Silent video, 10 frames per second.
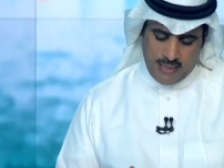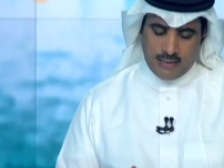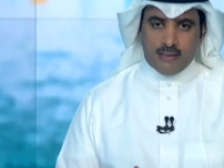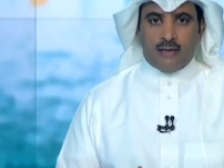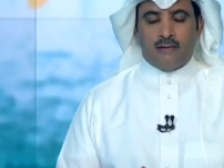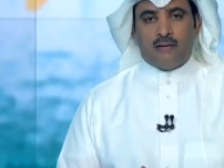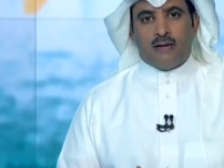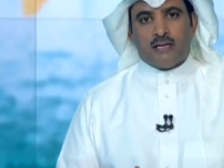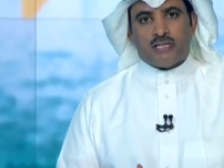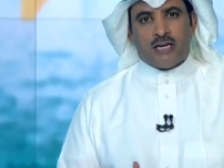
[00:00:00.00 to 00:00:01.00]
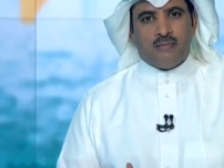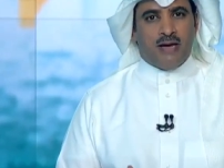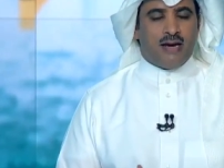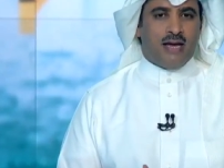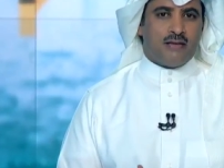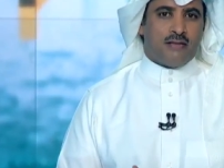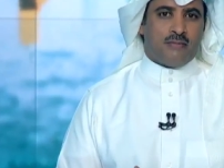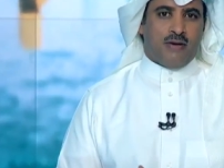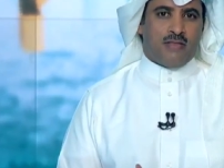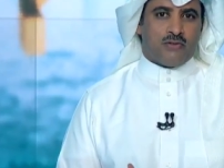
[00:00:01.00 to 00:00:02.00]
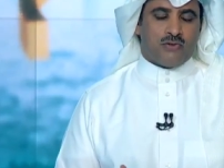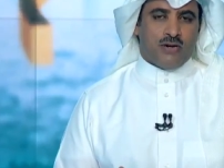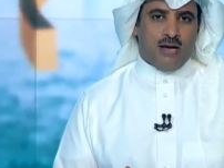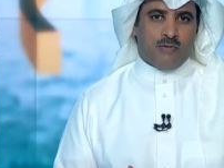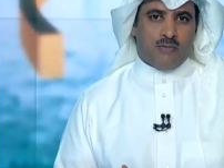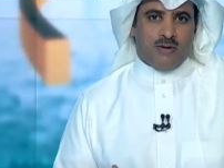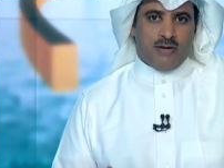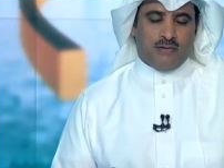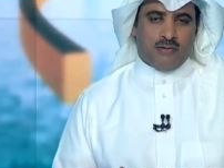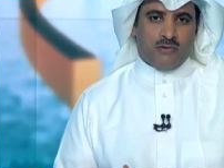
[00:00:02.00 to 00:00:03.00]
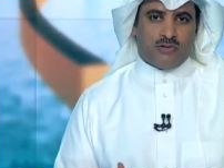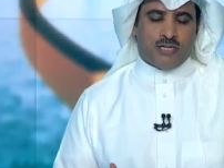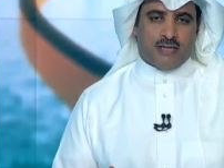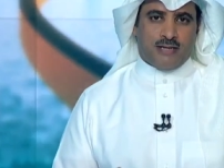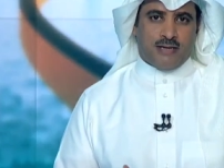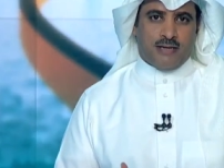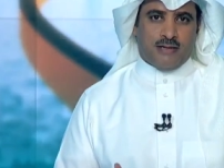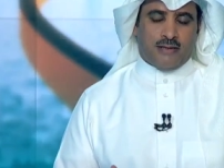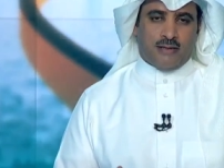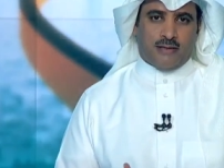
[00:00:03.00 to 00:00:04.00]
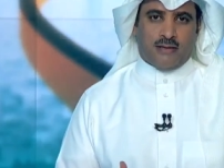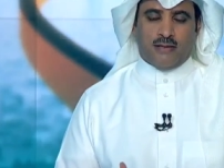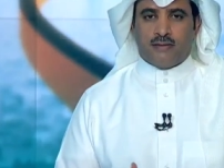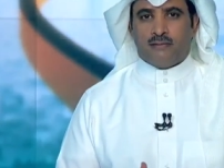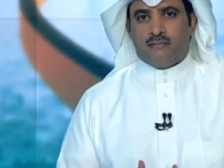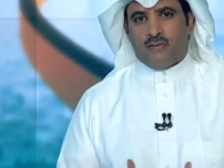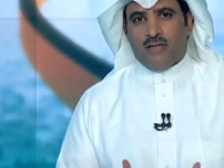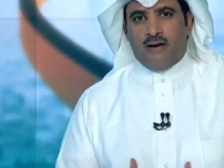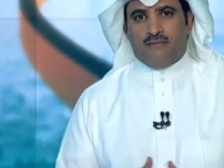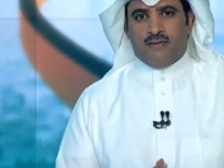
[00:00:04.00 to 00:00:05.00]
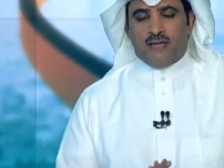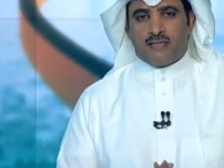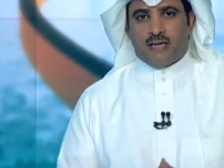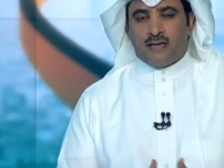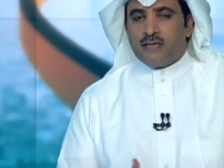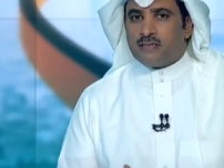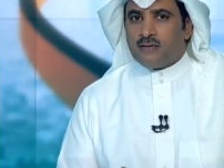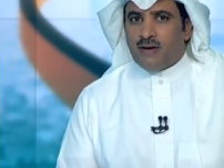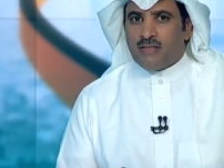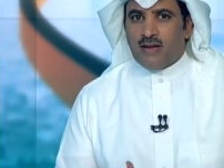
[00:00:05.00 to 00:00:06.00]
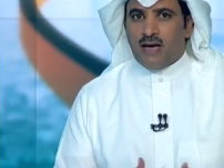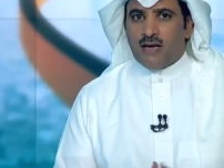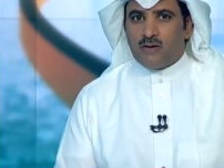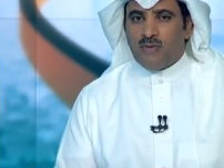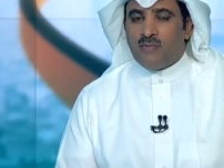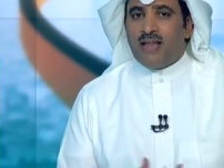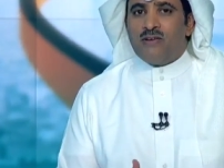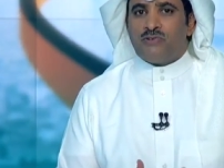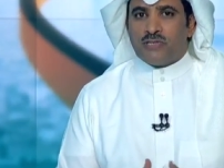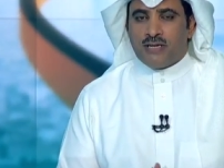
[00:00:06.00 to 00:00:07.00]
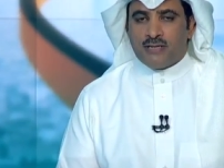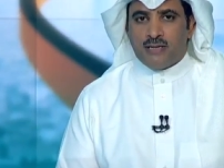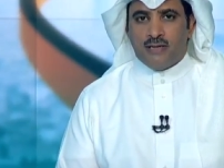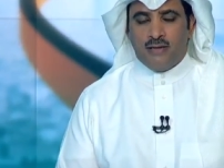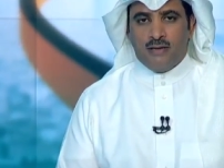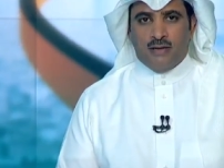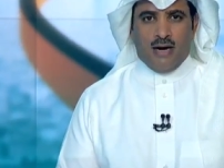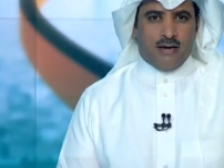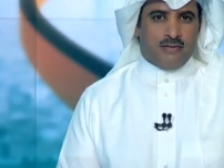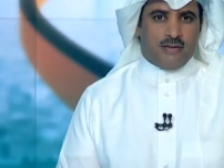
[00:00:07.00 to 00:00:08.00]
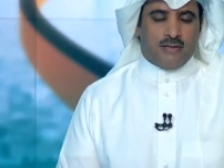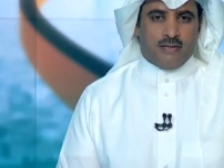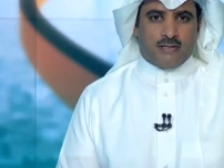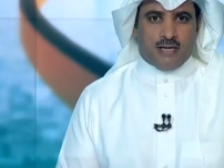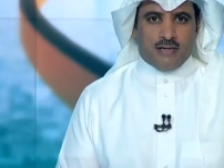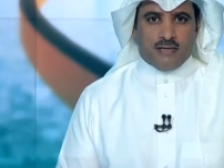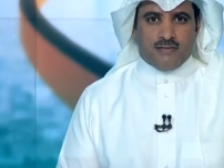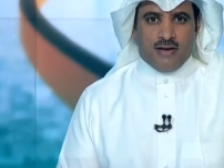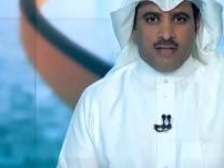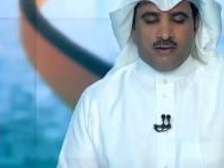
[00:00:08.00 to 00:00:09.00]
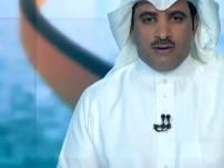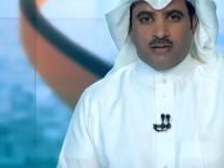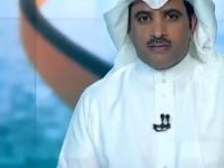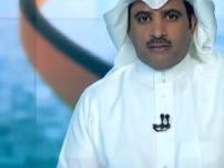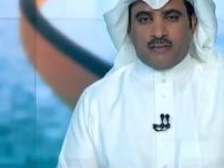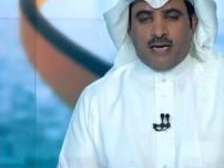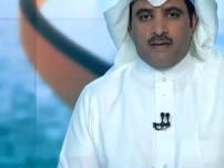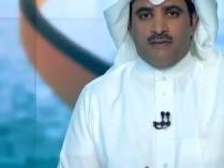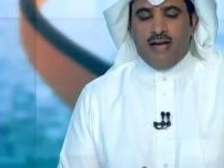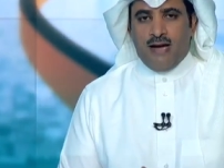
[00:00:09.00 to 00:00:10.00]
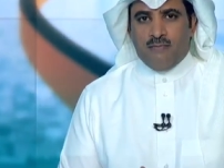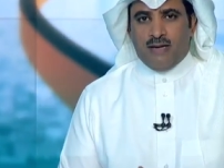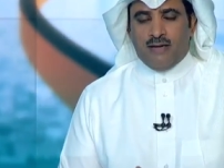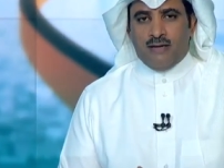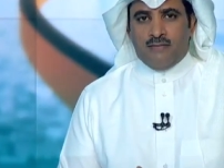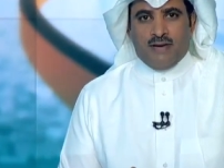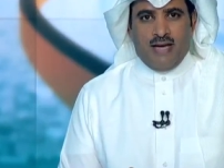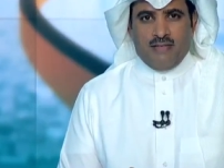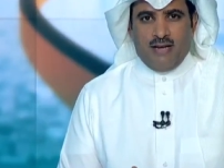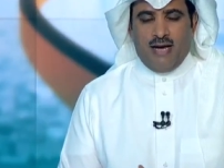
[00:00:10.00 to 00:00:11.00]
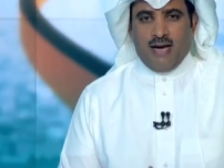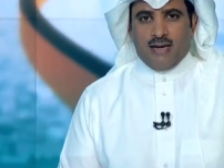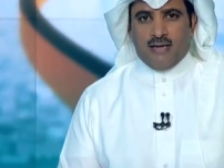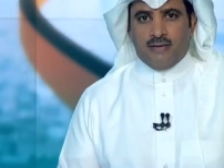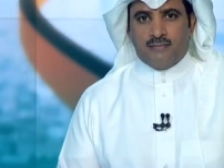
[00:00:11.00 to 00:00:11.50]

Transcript: يعني آه، لا شك بان ايضا بعض الطلاب ربما يوجد لديه ضعف في الانترنت، البعض الاخر ربما لا يوجد لديه ايضا انترنت في هذا الوقت، كيف يعمل في هذه الحاله؟